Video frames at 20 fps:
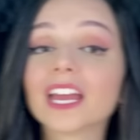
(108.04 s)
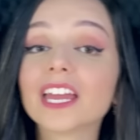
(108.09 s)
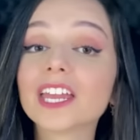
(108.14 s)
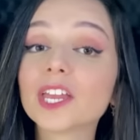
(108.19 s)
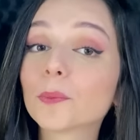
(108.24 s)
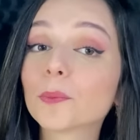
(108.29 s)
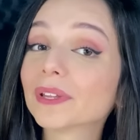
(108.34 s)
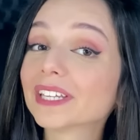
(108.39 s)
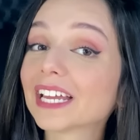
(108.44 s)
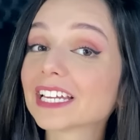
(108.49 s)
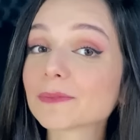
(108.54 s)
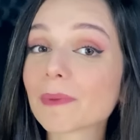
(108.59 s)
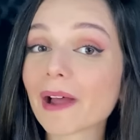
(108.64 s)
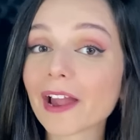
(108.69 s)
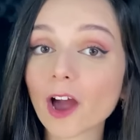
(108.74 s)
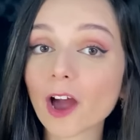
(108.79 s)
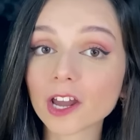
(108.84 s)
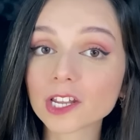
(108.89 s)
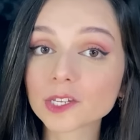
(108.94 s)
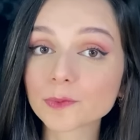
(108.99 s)
E uma das
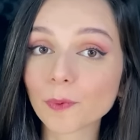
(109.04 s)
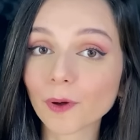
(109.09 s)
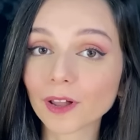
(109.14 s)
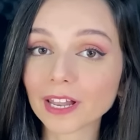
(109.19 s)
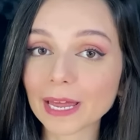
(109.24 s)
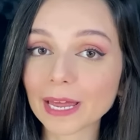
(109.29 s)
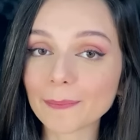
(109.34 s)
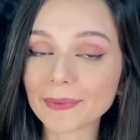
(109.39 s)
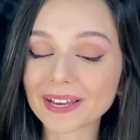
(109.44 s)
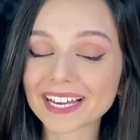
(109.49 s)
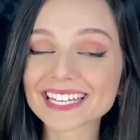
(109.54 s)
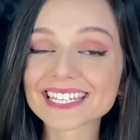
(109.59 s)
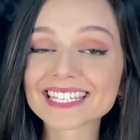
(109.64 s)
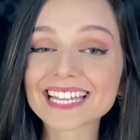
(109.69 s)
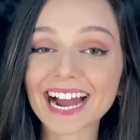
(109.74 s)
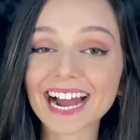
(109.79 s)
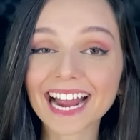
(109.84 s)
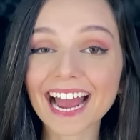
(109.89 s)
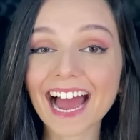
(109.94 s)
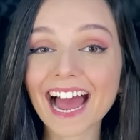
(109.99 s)
maiores polêmicas
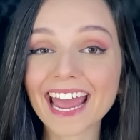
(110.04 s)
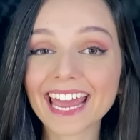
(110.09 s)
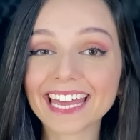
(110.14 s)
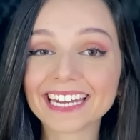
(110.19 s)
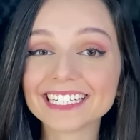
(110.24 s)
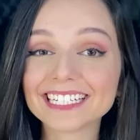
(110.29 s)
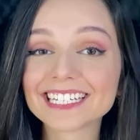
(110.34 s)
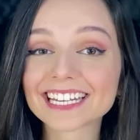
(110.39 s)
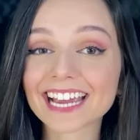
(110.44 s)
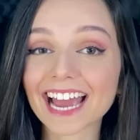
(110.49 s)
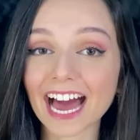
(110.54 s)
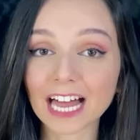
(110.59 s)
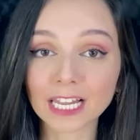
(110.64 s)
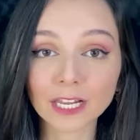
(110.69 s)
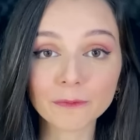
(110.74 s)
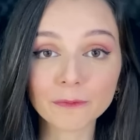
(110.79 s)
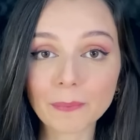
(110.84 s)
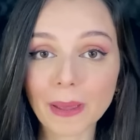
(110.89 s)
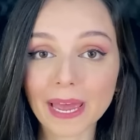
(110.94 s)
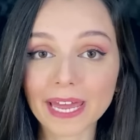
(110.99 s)
da carreira de Carla
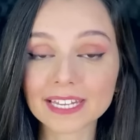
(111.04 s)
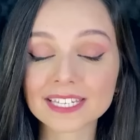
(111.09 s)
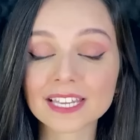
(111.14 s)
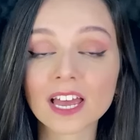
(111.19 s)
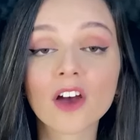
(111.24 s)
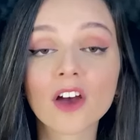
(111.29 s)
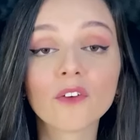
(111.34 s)
Pérez